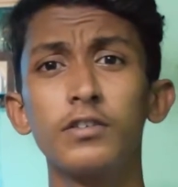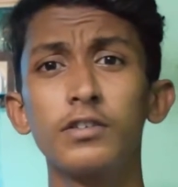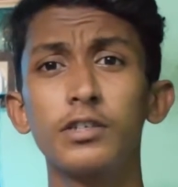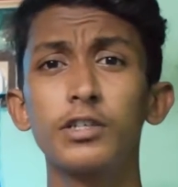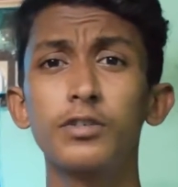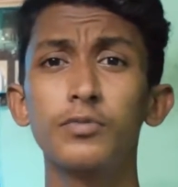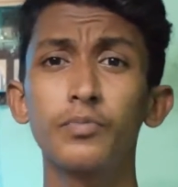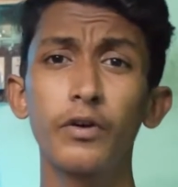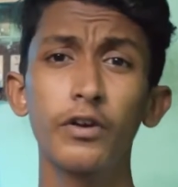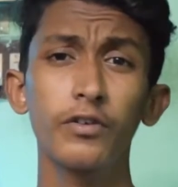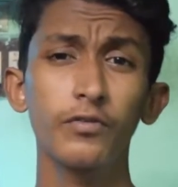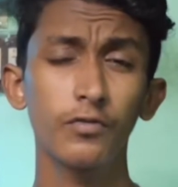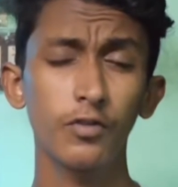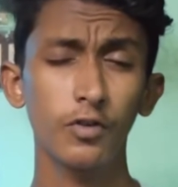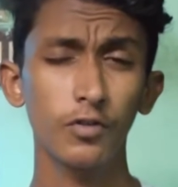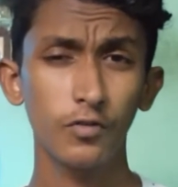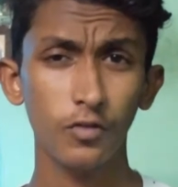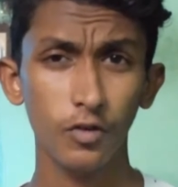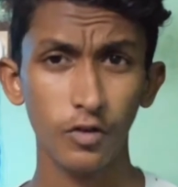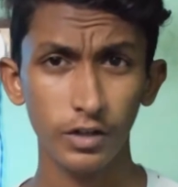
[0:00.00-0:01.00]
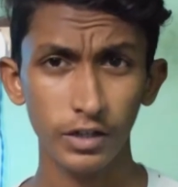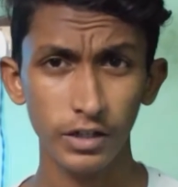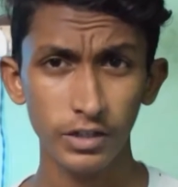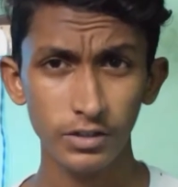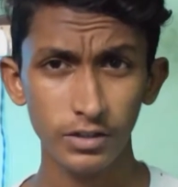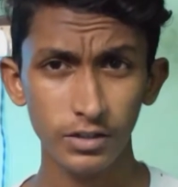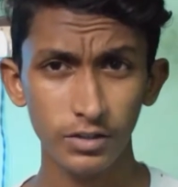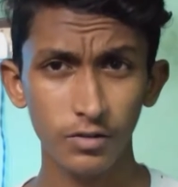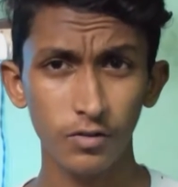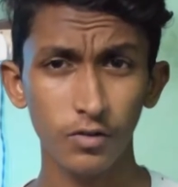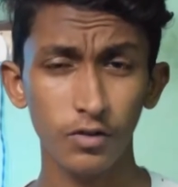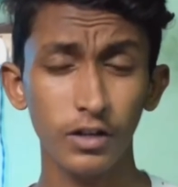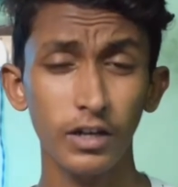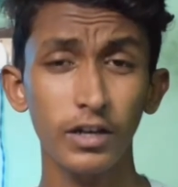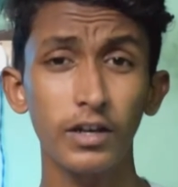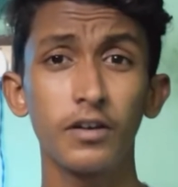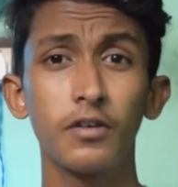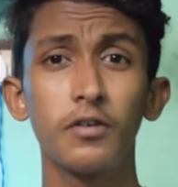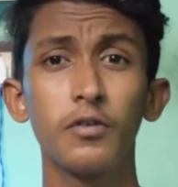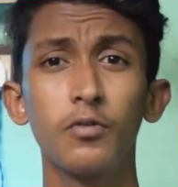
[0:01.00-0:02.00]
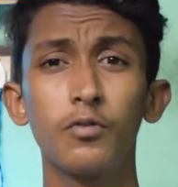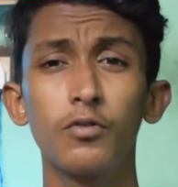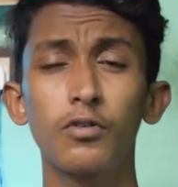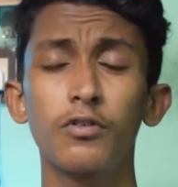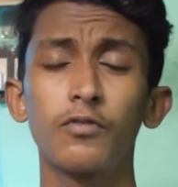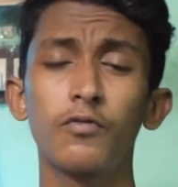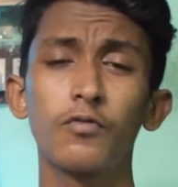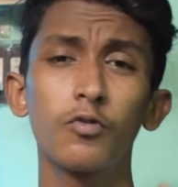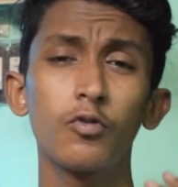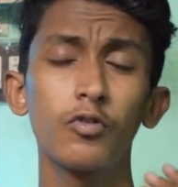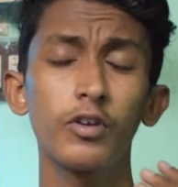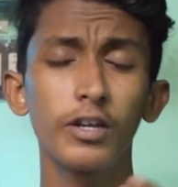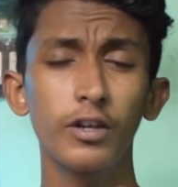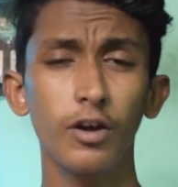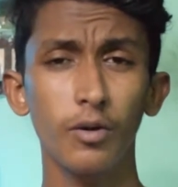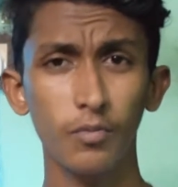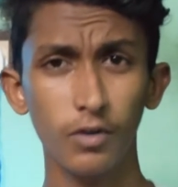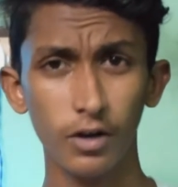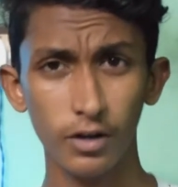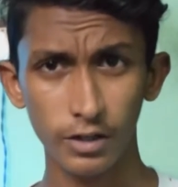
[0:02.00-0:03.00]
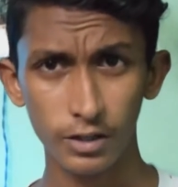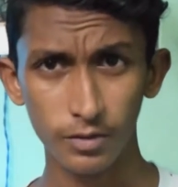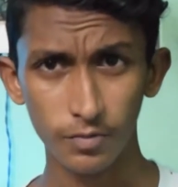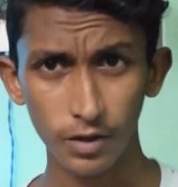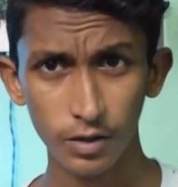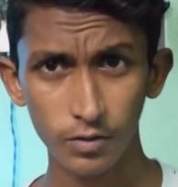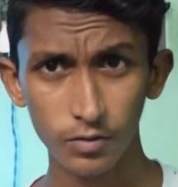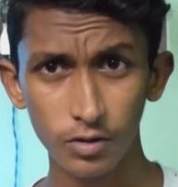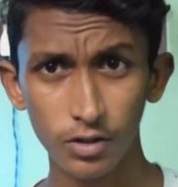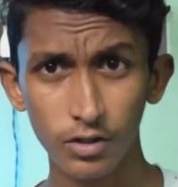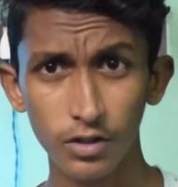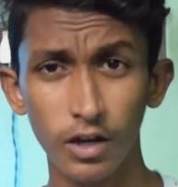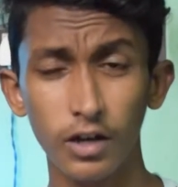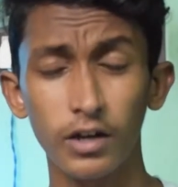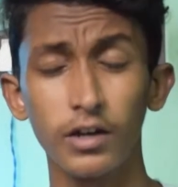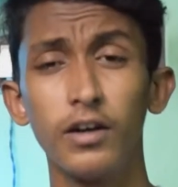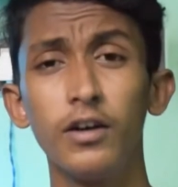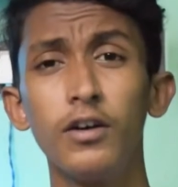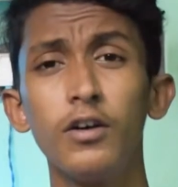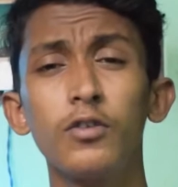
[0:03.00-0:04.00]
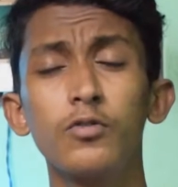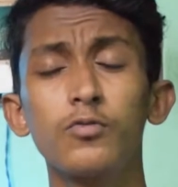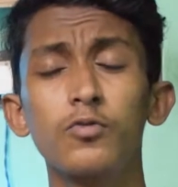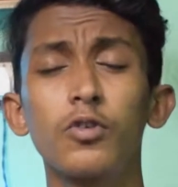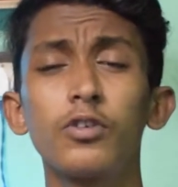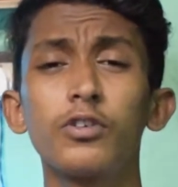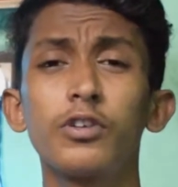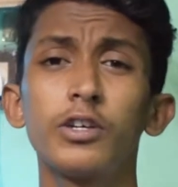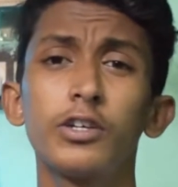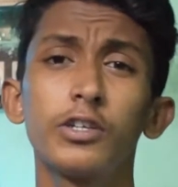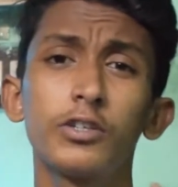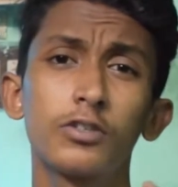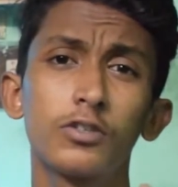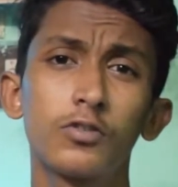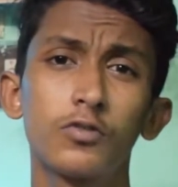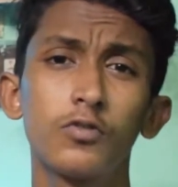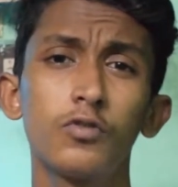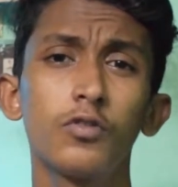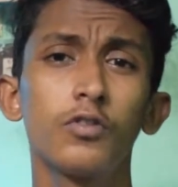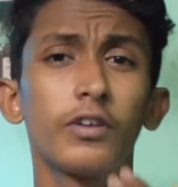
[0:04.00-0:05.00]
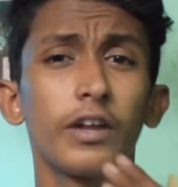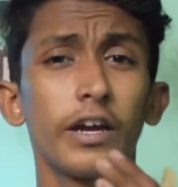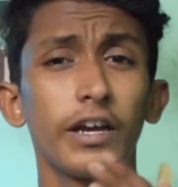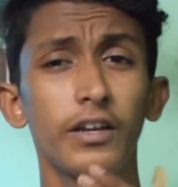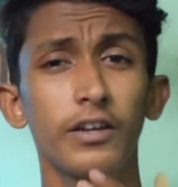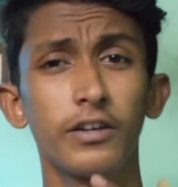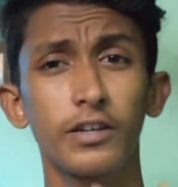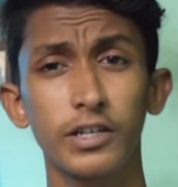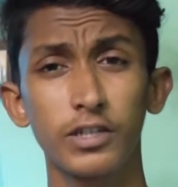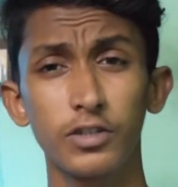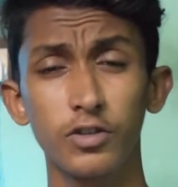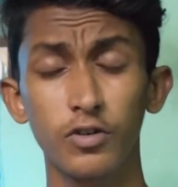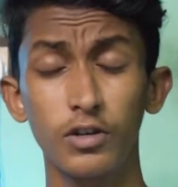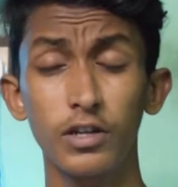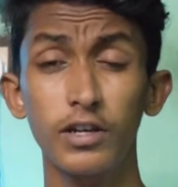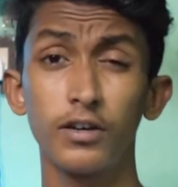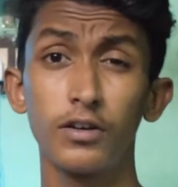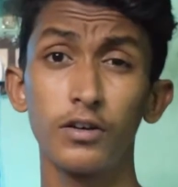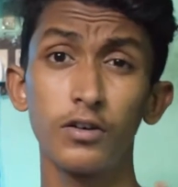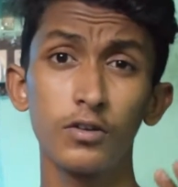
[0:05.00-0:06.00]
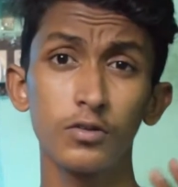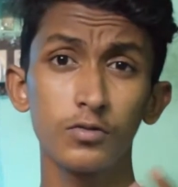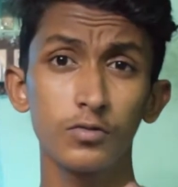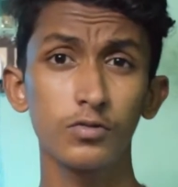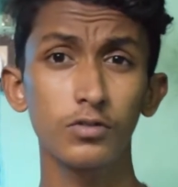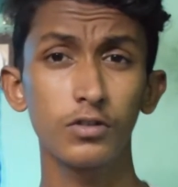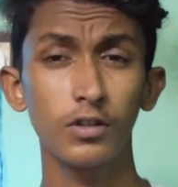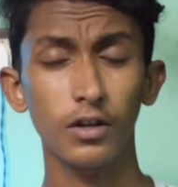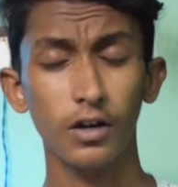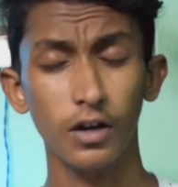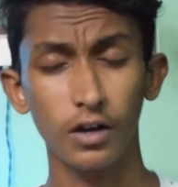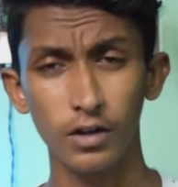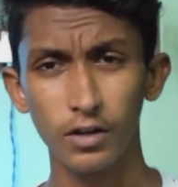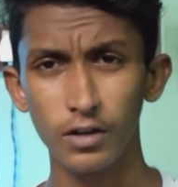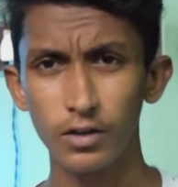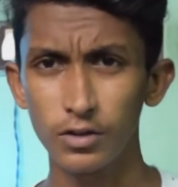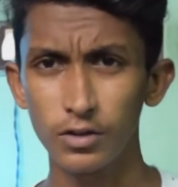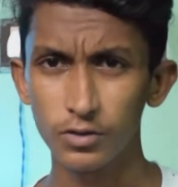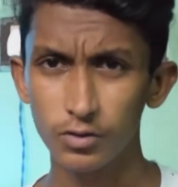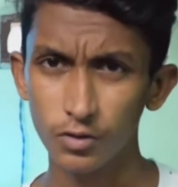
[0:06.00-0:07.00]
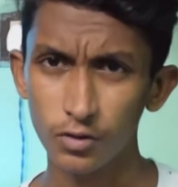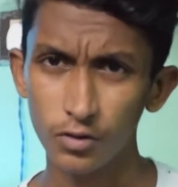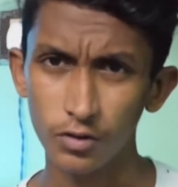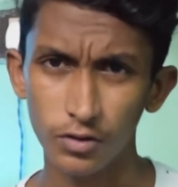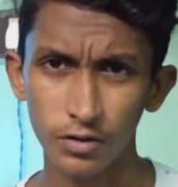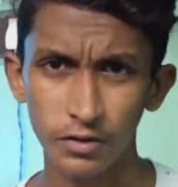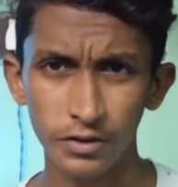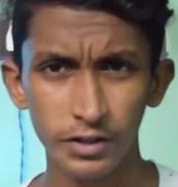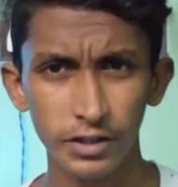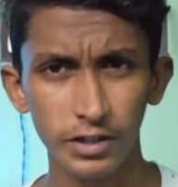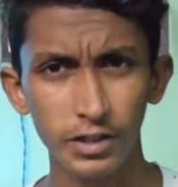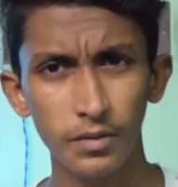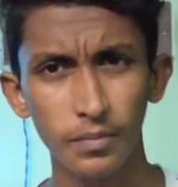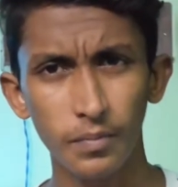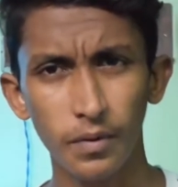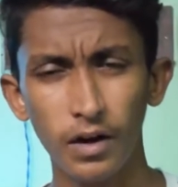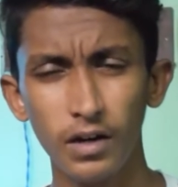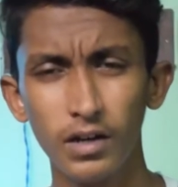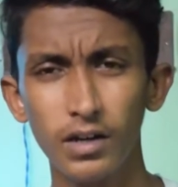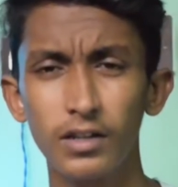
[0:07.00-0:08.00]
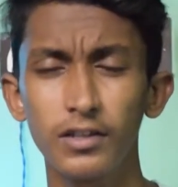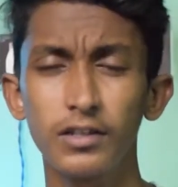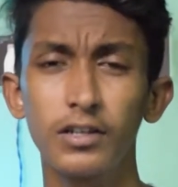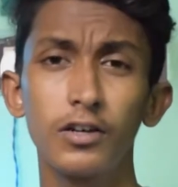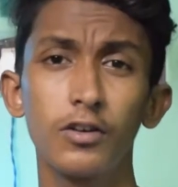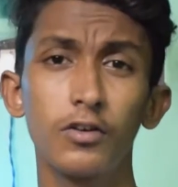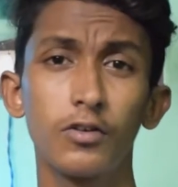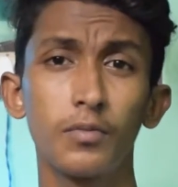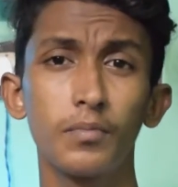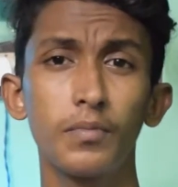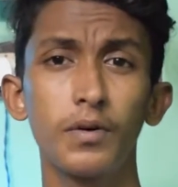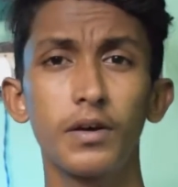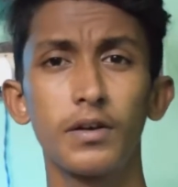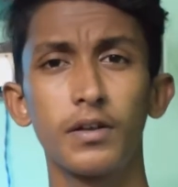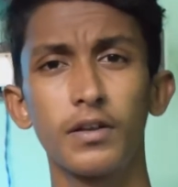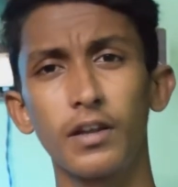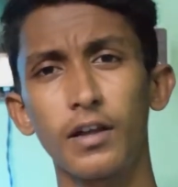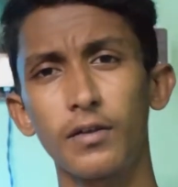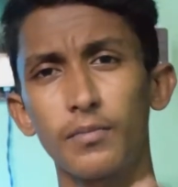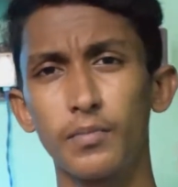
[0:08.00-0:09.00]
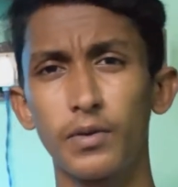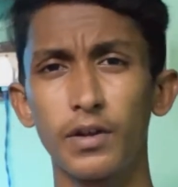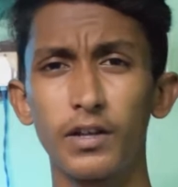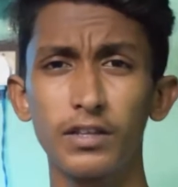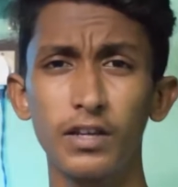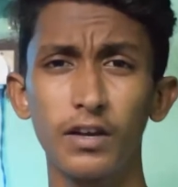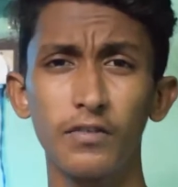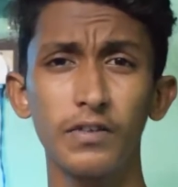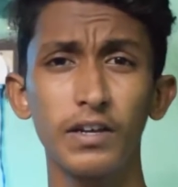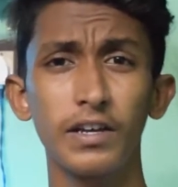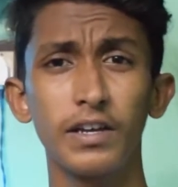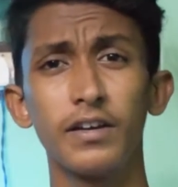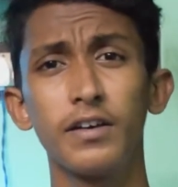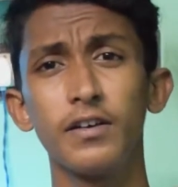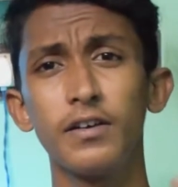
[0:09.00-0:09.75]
சிக்ஸ் பாயிண்ட் ஃபோர் ஃபோர் இன்ச் கொண்ட ஒரு ஃப்ளூயிட் அம்லாட் டிஸ்பிளே கொடுத்துருக்காங்க டுவெண்ட்டி இஸ் டூ நைன் ரேஷியோவில் கொடுத்துருக்காங்க ஸோ இது பார்க்கறதுக்கு ரொம்ப ந பெருசாகவே